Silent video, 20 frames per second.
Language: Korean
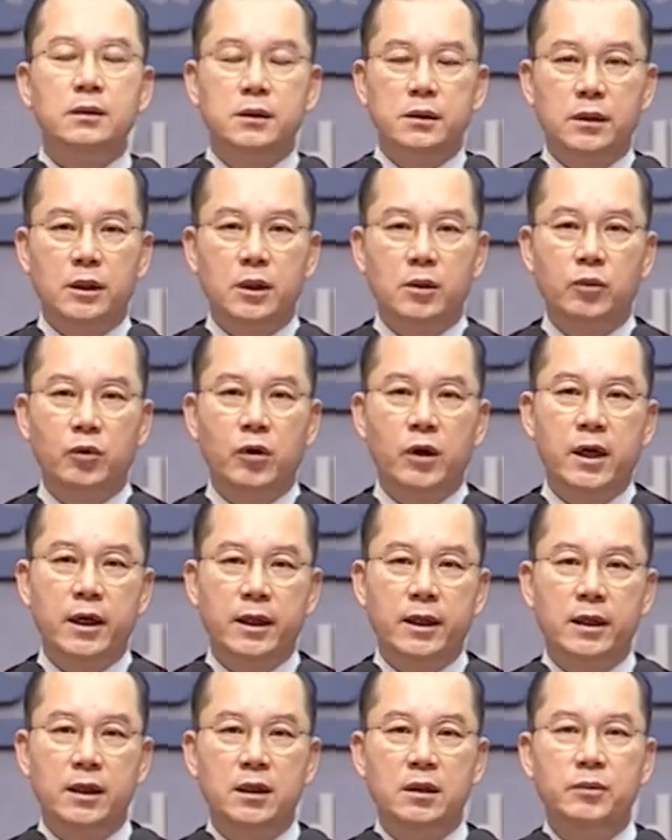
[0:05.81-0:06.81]
저는
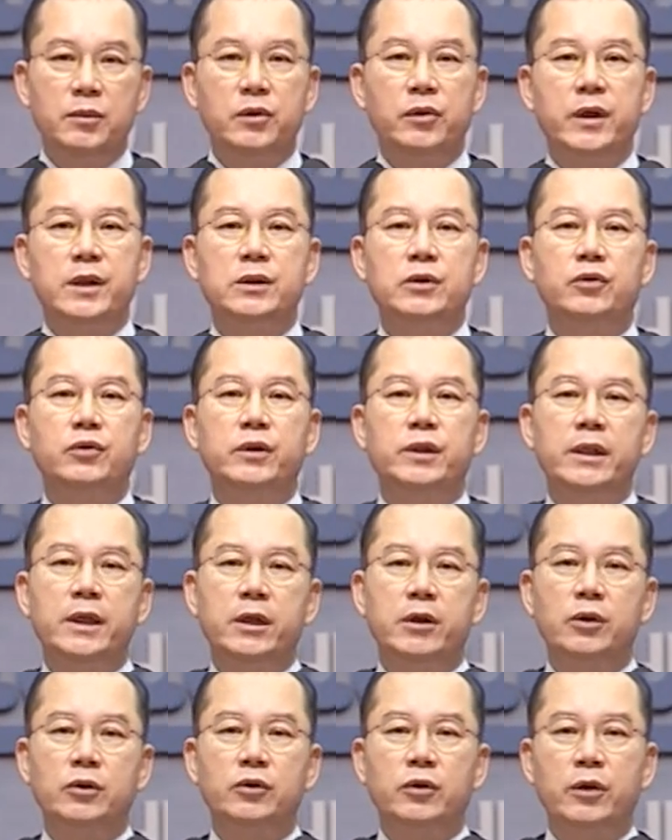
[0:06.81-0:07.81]
모아가를 미국에서
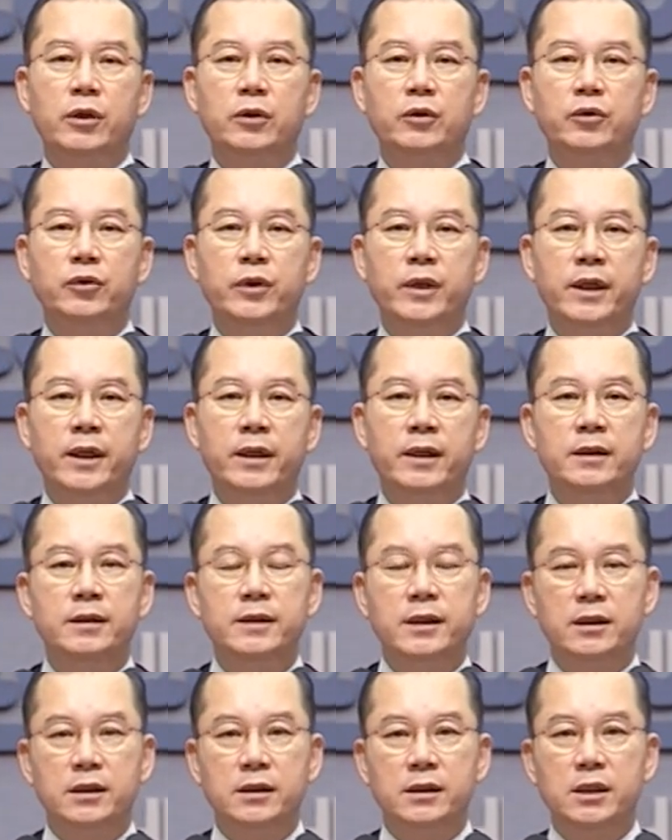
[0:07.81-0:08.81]
우리나라로 돌아온 후에
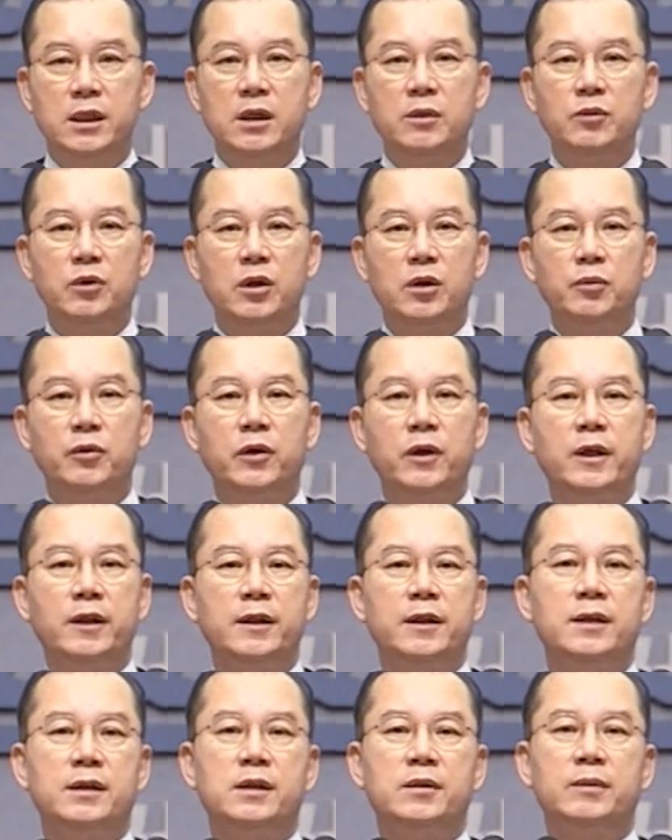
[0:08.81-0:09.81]
생긴 처음으로 보게
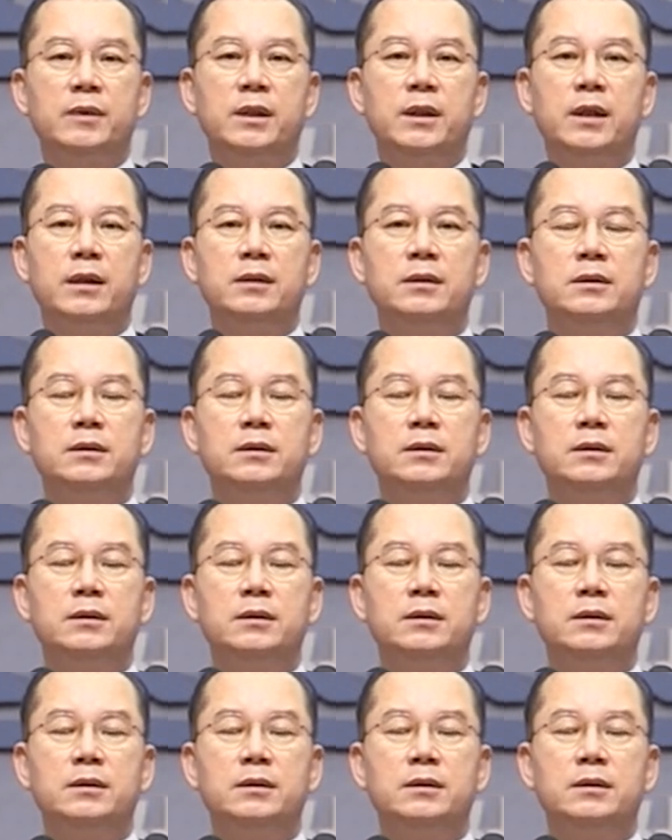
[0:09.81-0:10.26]
되었습니다.